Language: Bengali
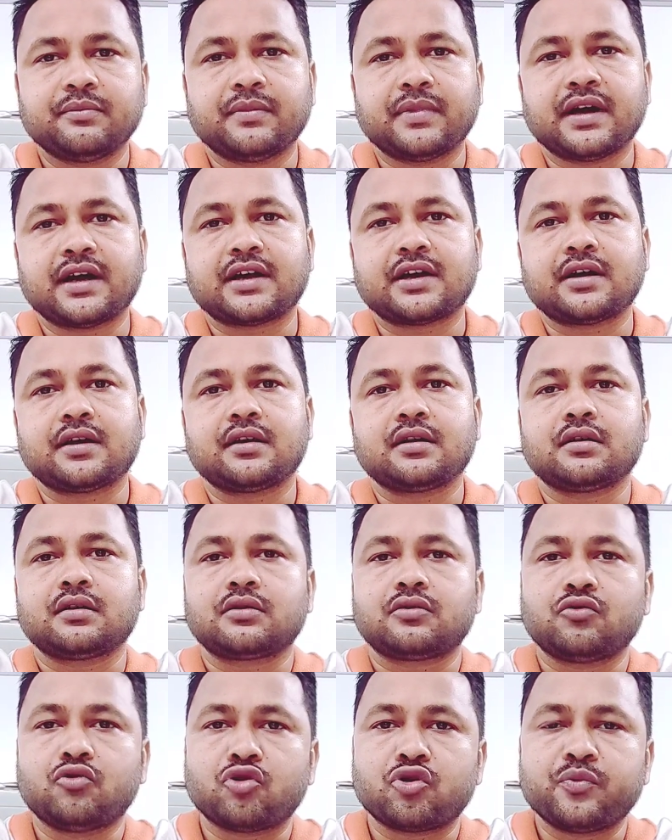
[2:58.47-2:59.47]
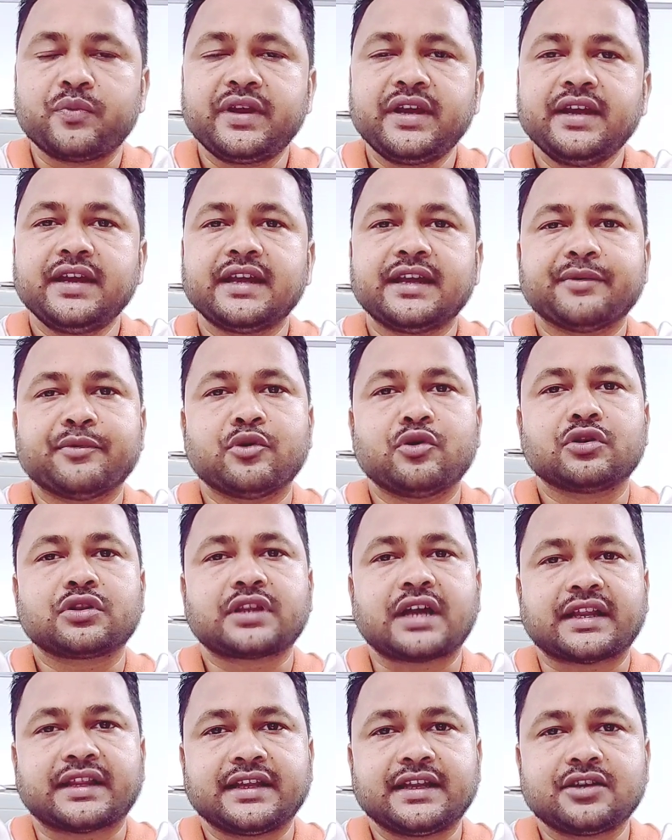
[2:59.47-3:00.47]
বা কর্মী এবং
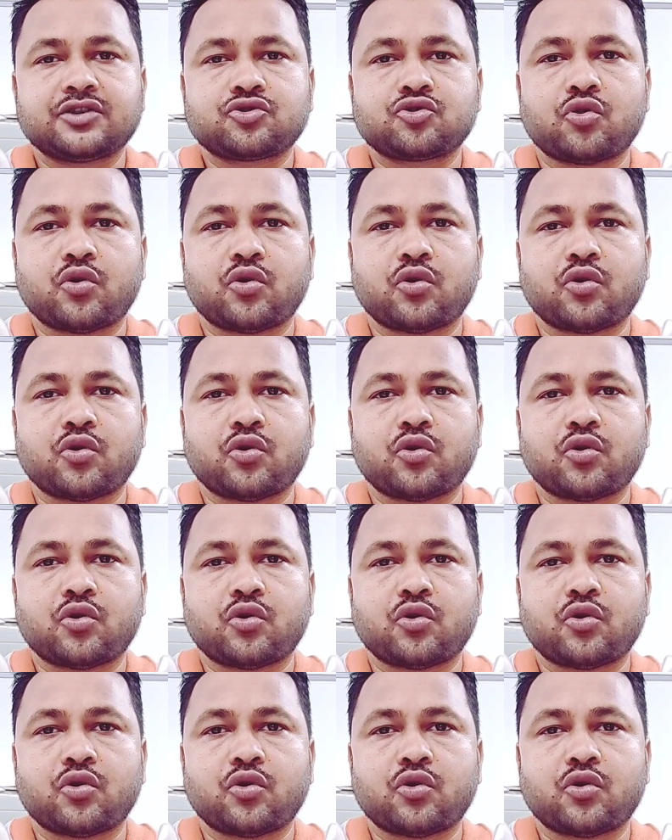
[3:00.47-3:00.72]
তাদের